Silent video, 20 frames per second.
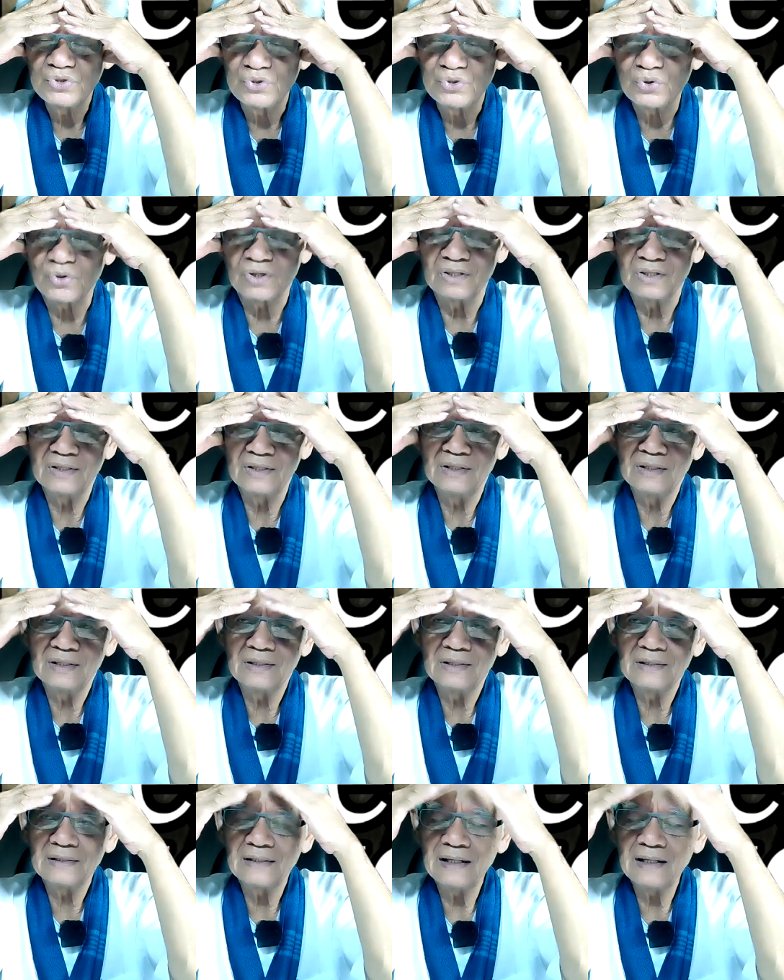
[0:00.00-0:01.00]
จุด
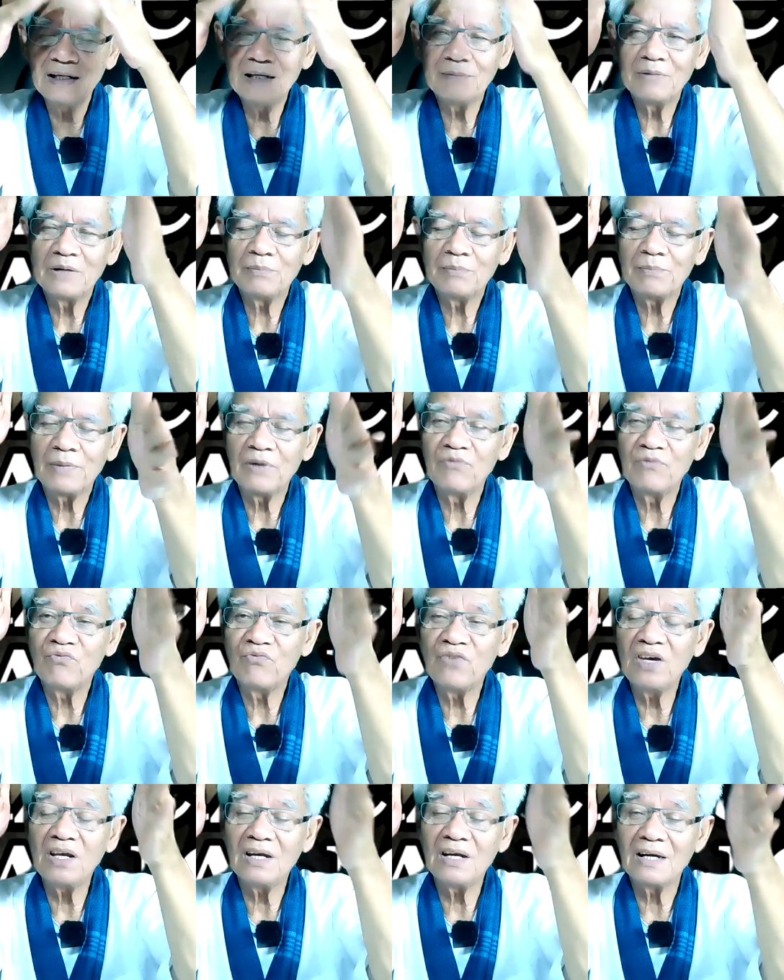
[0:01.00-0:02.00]
ที่มันเป็น
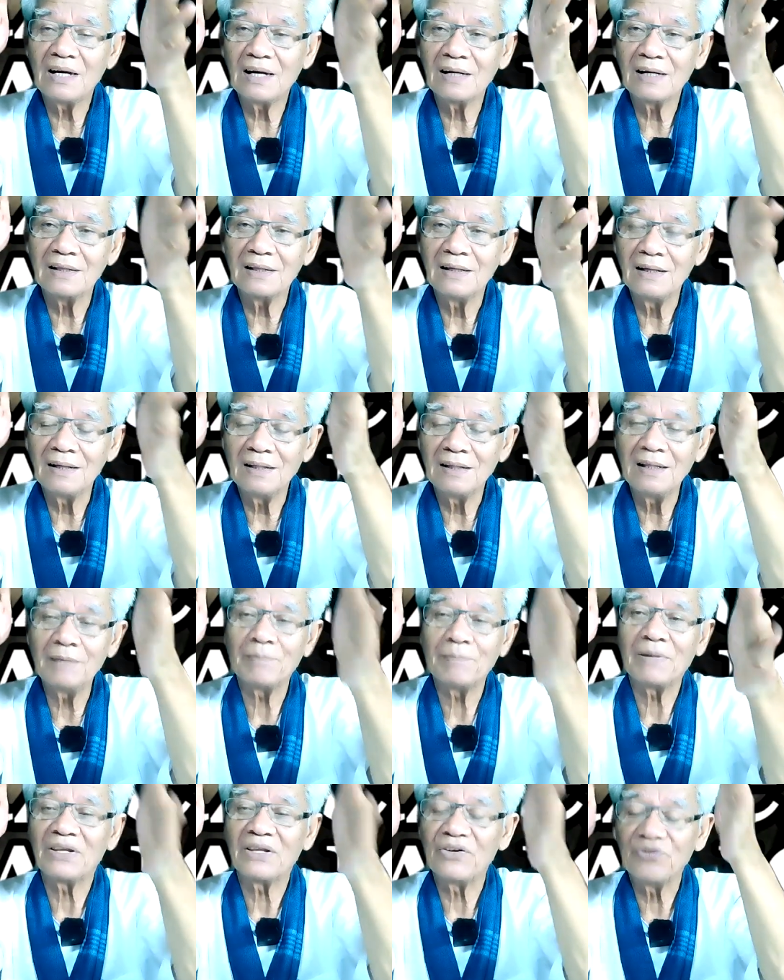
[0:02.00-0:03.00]
วินาทีที่
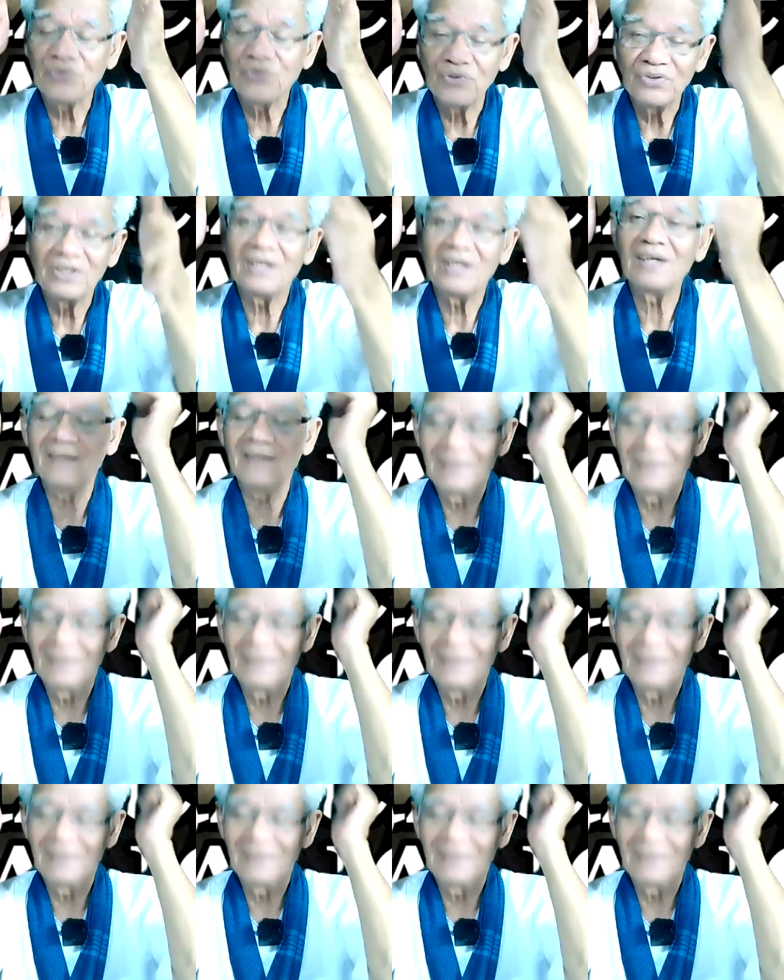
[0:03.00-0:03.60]
ปฏิสนธิ